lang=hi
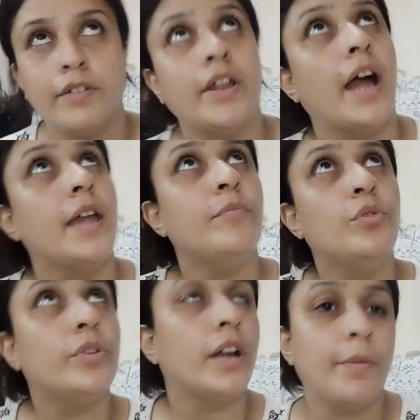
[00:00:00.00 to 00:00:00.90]
टाइम
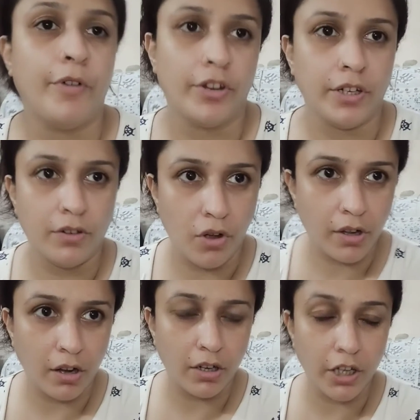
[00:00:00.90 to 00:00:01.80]
हो रहा है पौने नौ
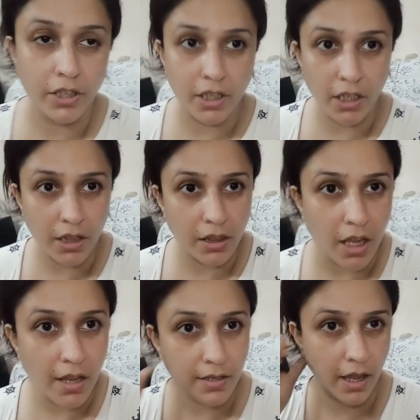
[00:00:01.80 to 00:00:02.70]
का और इतनी
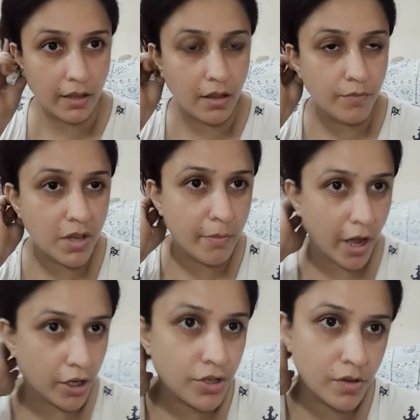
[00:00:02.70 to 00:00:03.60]
तेज़ एकदम से
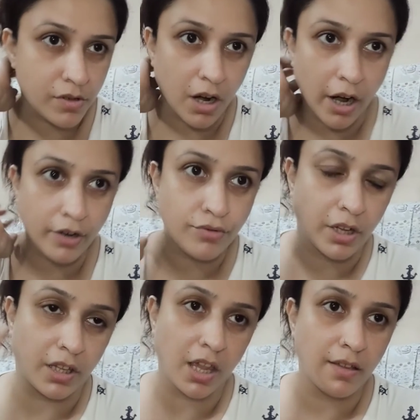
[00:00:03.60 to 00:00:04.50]
बारिश स्टार्ट हो
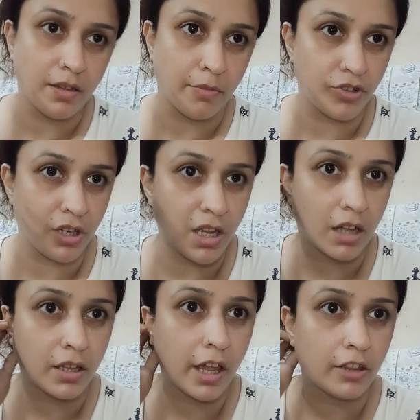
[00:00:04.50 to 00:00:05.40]
जाती है कि समझ ही नहीं
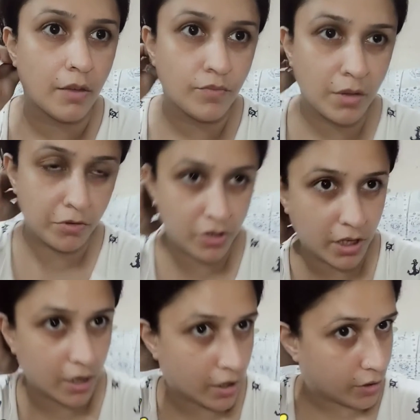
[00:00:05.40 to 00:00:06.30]
आता एकदम से
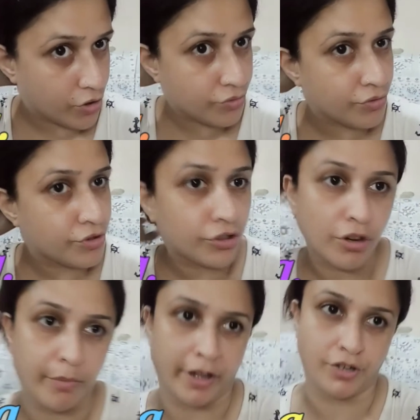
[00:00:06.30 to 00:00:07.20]
बिजली कड़कना शुरू हो जाती
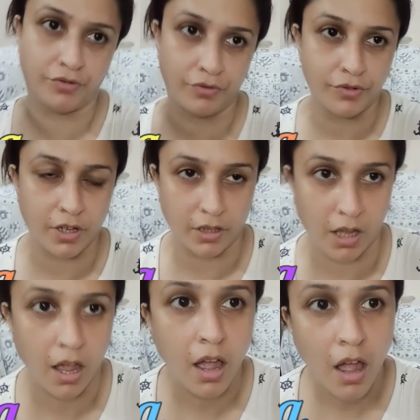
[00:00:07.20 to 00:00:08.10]
है और बारिश शुरू हो जाती
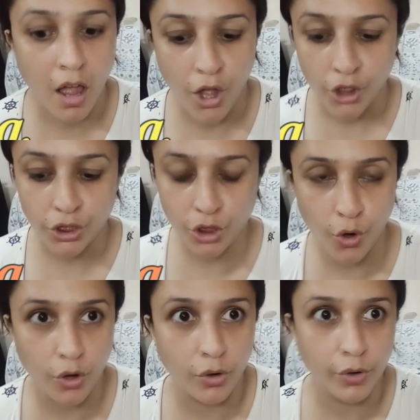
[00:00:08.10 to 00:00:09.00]
है
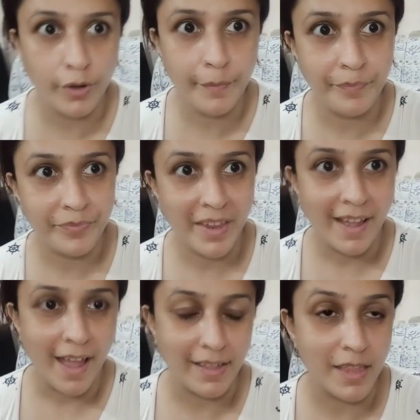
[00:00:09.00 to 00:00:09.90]
तो
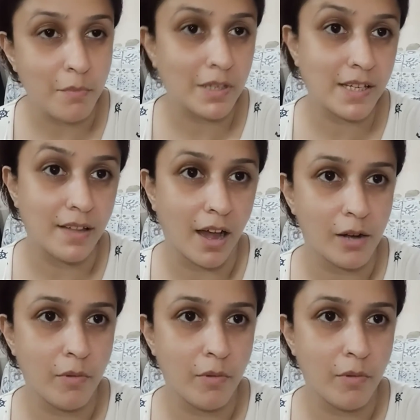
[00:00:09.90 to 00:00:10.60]
इतने मज़ेदार